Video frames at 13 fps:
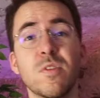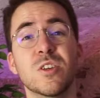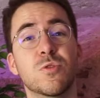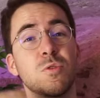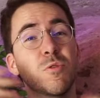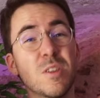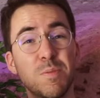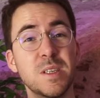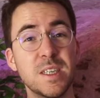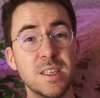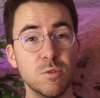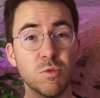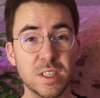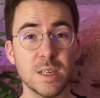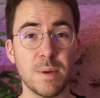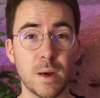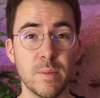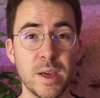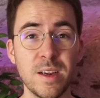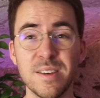c'est que je vais lui expliquer tout ça
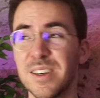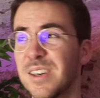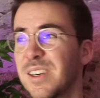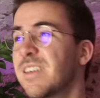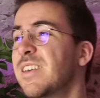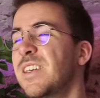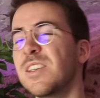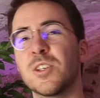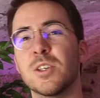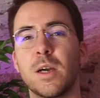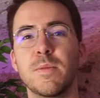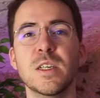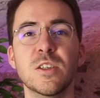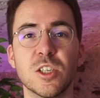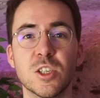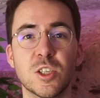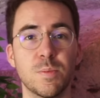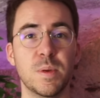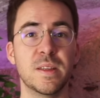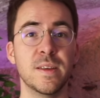par mail et j'aimerais bien que
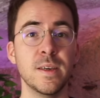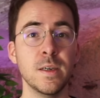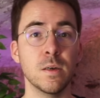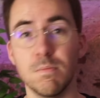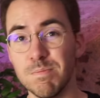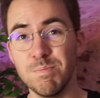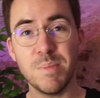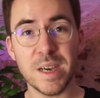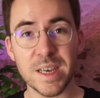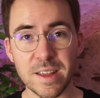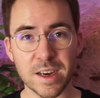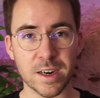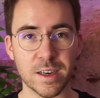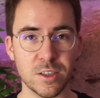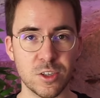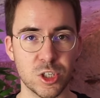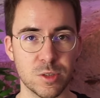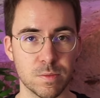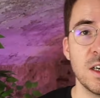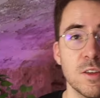ChatGPT m'aide à
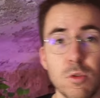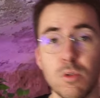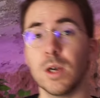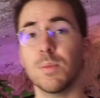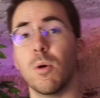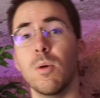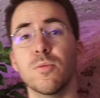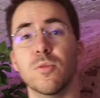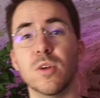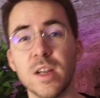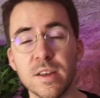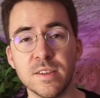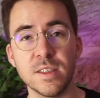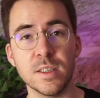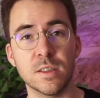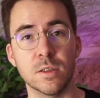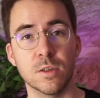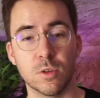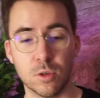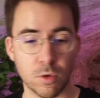rédiger. Donc un prompt
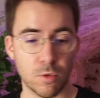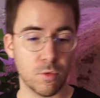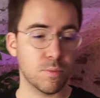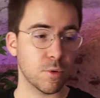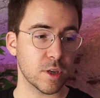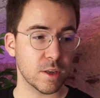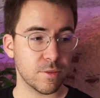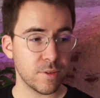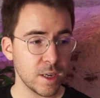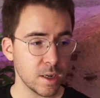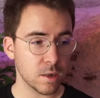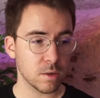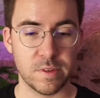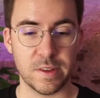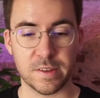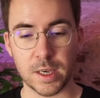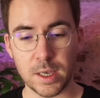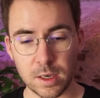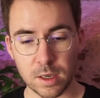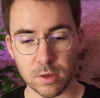classique que vous pourriez faire, ça
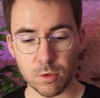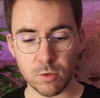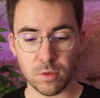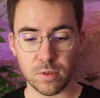serait un truc du